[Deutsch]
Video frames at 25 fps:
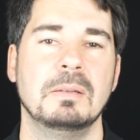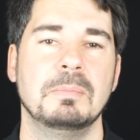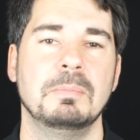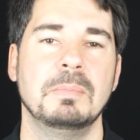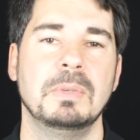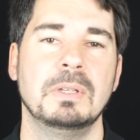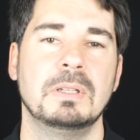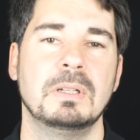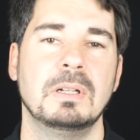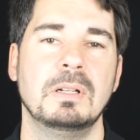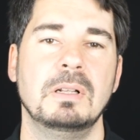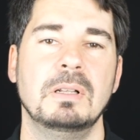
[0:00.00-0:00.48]

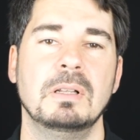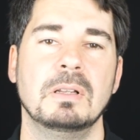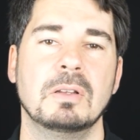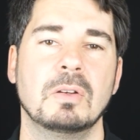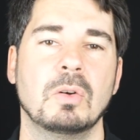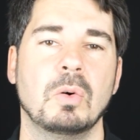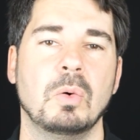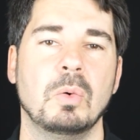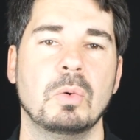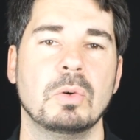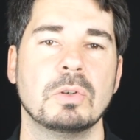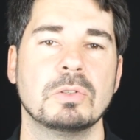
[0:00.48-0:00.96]
mittel,
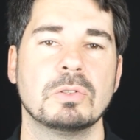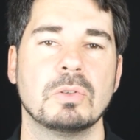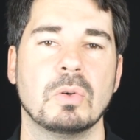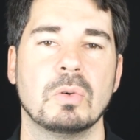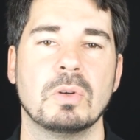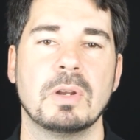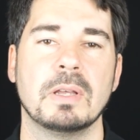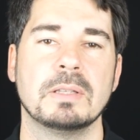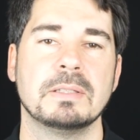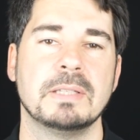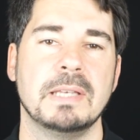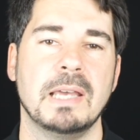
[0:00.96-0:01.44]
groß
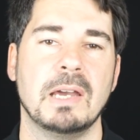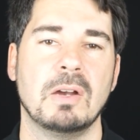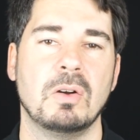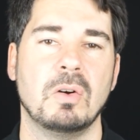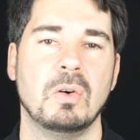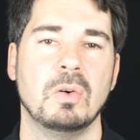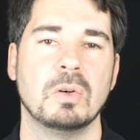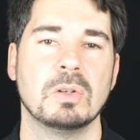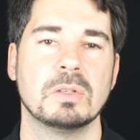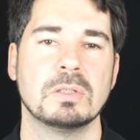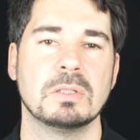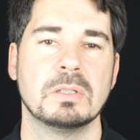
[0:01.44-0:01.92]
oder sehr
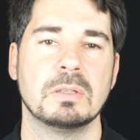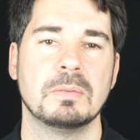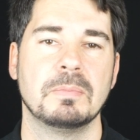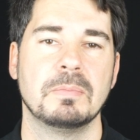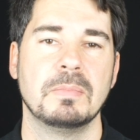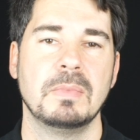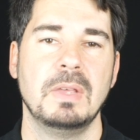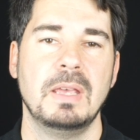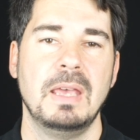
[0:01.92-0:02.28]
groß.